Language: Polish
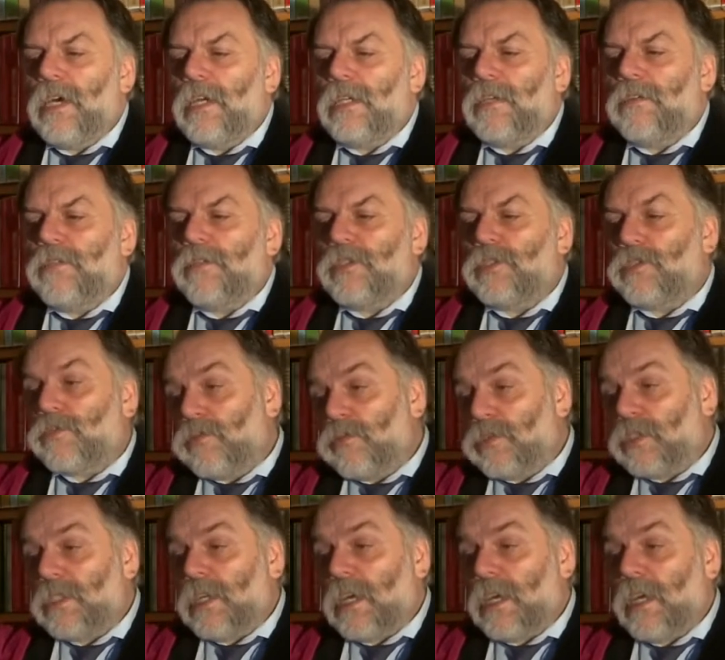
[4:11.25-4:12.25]
a nawet
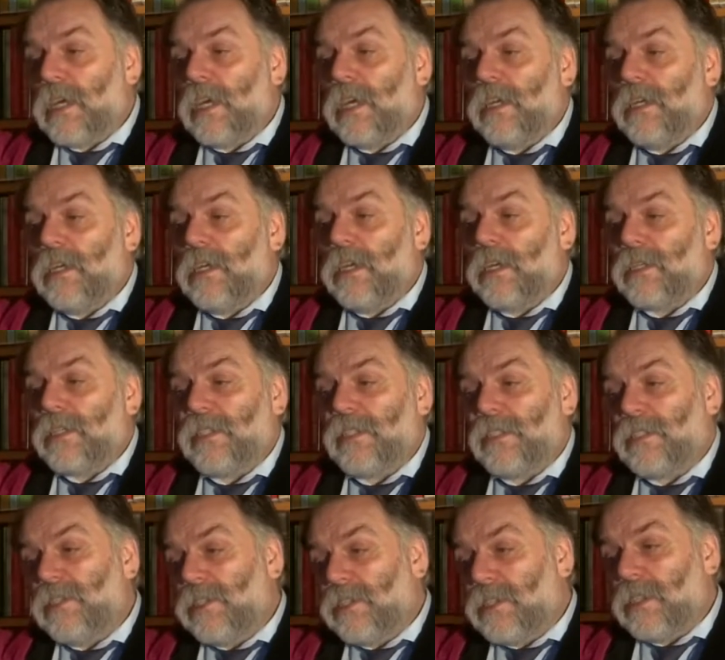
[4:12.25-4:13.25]
słuszna, ale
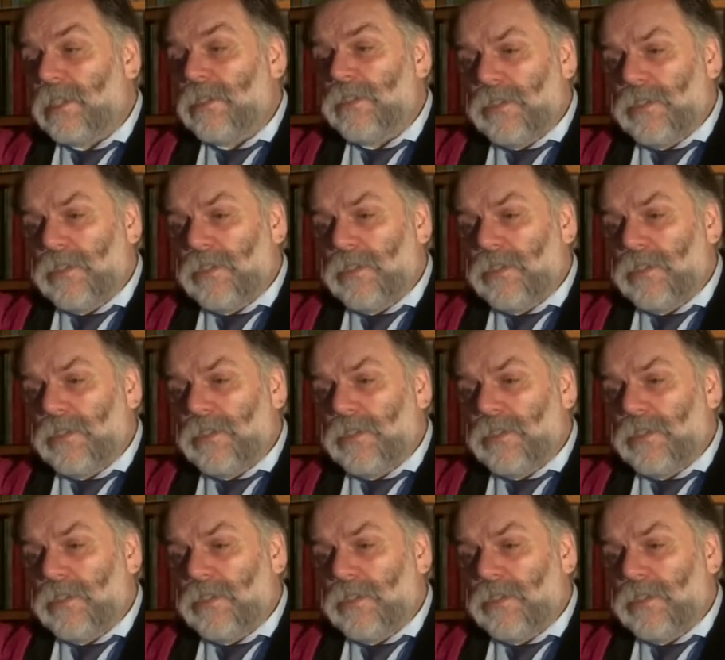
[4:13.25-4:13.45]
artystycznie